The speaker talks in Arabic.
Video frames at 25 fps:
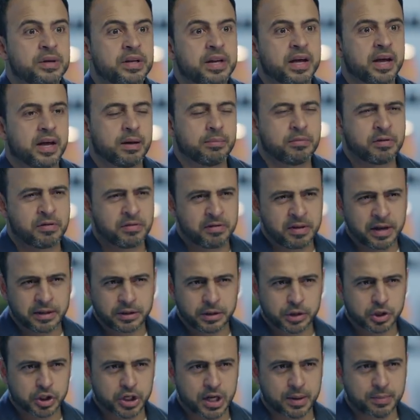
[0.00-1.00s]
منها
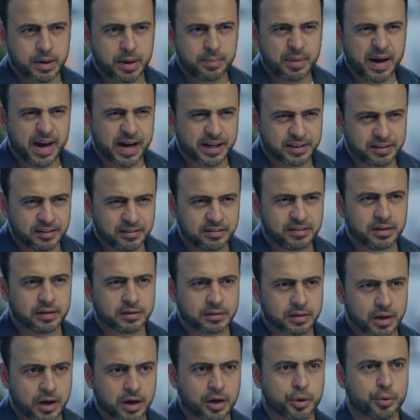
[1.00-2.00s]
بالذات الشباب حديث
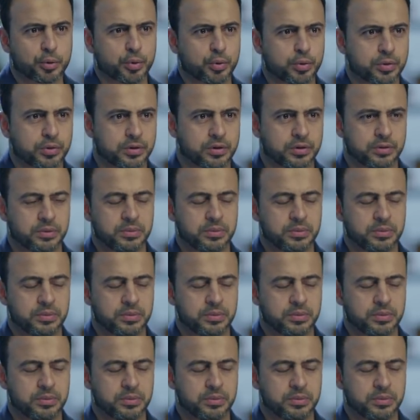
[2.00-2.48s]
التخرج